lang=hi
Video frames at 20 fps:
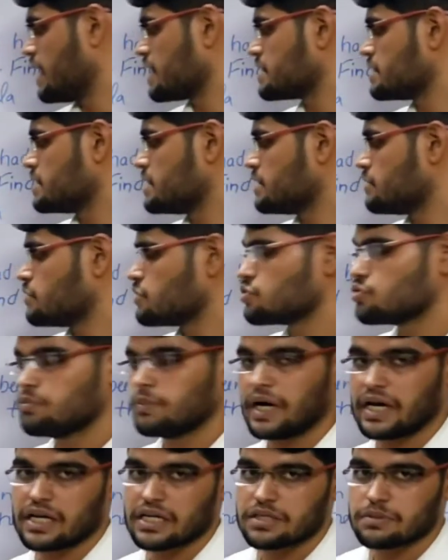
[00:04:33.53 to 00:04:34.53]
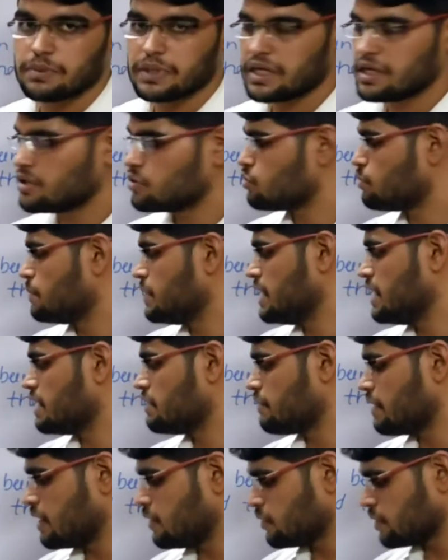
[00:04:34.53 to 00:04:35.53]
एक्स इज इक्वल टू माइनस बी है तो बी
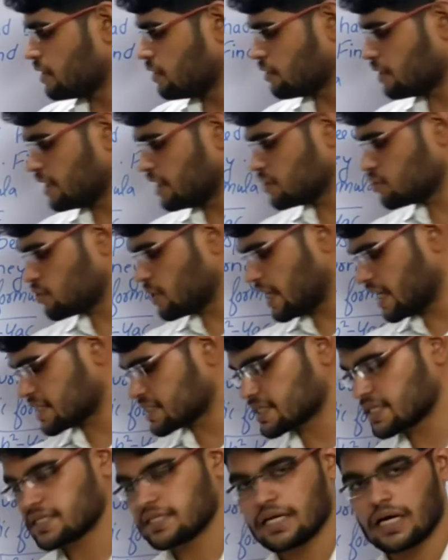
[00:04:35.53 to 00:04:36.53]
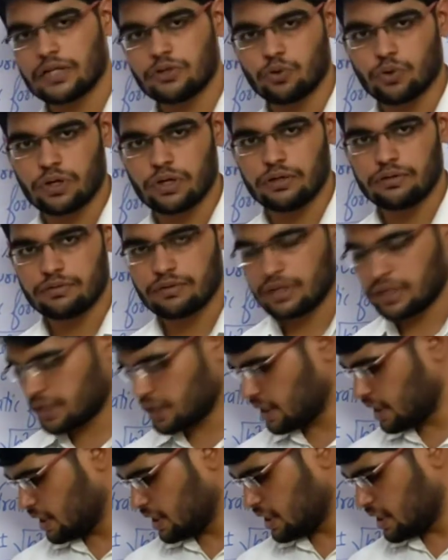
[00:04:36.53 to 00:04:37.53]
की वैल्यू क्या होगी जो एक्स के साथ होगा
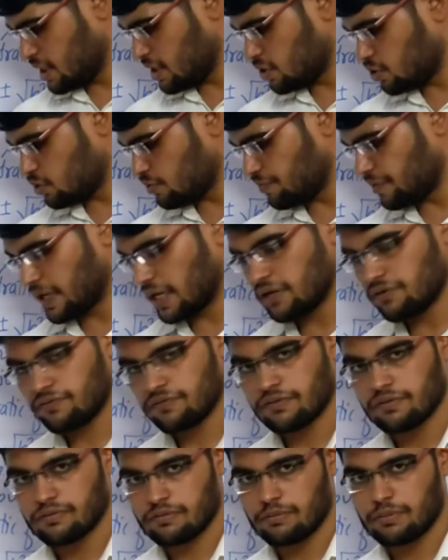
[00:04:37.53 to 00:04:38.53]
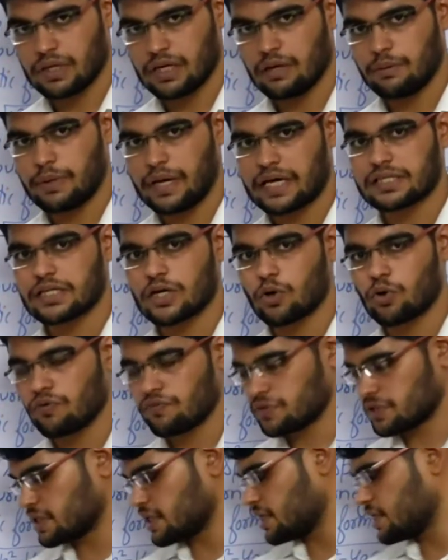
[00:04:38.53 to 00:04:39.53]
ठीक है तो फाइव मतलब एक्स का
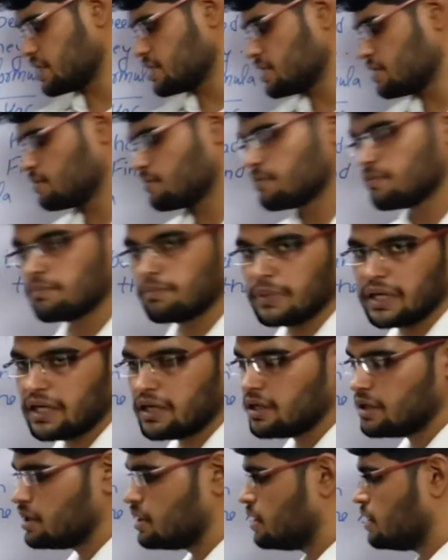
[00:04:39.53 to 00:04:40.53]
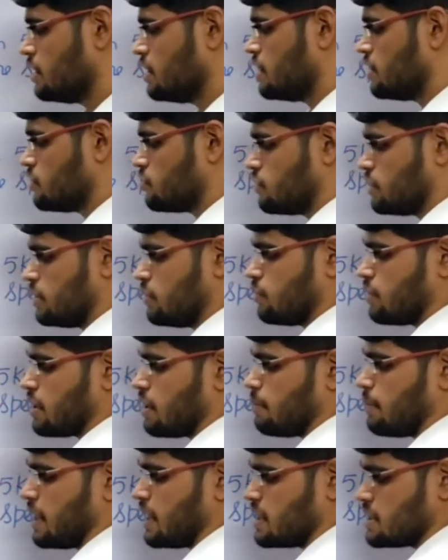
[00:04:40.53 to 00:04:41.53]
कोफिशेंट इज बी तो ये हो
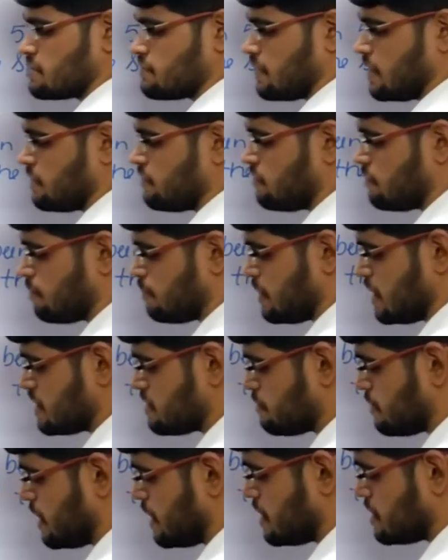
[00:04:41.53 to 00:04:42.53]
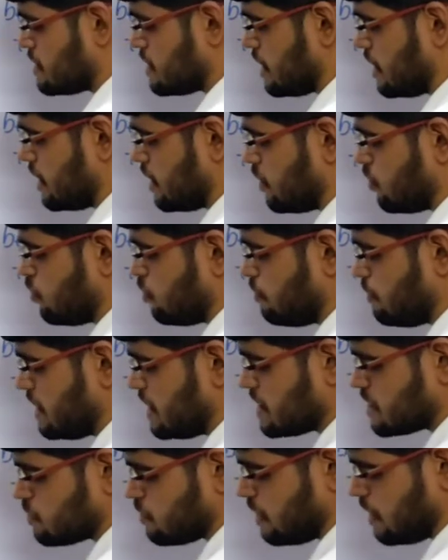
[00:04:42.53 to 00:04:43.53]
गया माइनस फाइव प्लस माइनस अंडर रूट
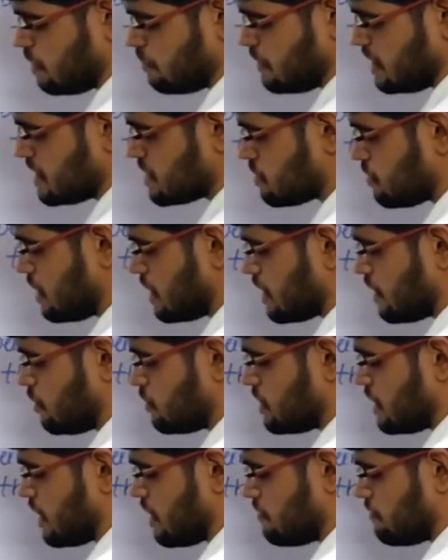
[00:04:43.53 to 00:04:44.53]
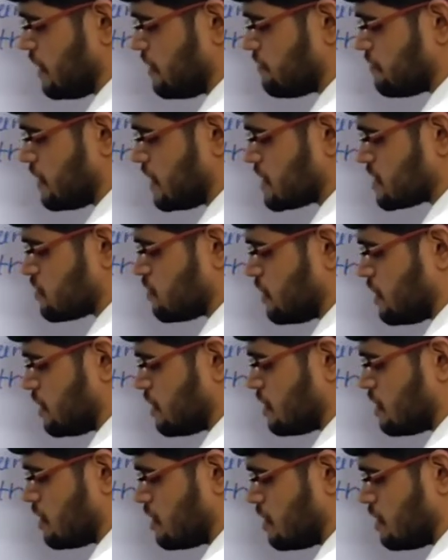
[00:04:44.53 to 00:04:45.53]
बी स्क्वायर बी स्क्वायर क्या हो जाएगा फाइव का
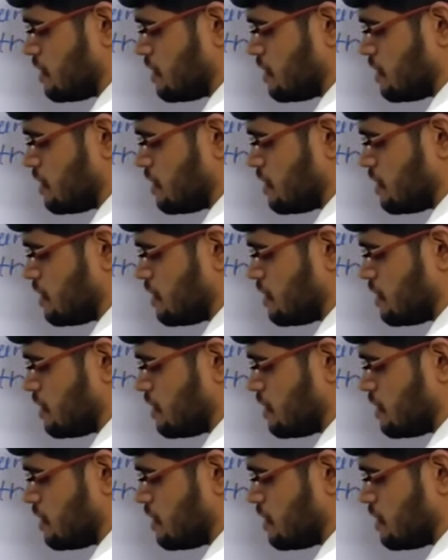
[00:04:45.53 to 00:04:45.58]
स्क्वायर